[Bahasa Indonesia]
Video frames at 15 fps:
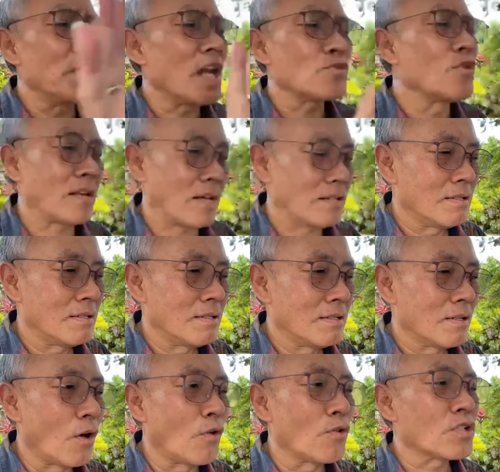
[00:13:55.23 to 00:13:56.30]
bilang Tuhan lah,
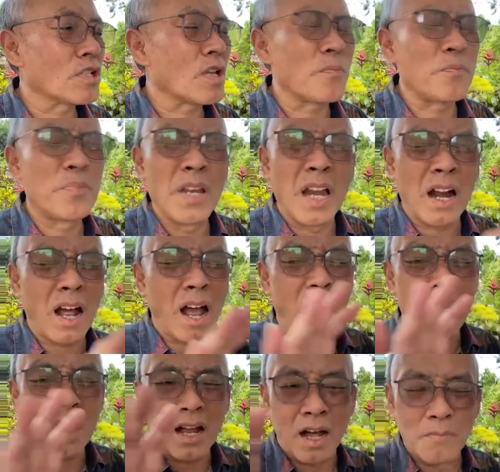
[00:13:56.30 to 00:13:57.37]
nggak usah bilang
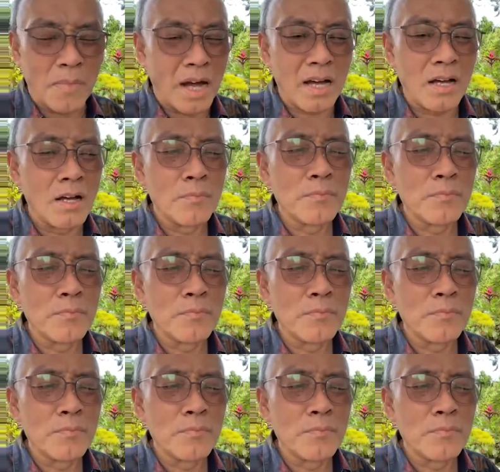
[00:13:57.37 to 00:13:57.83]
agama,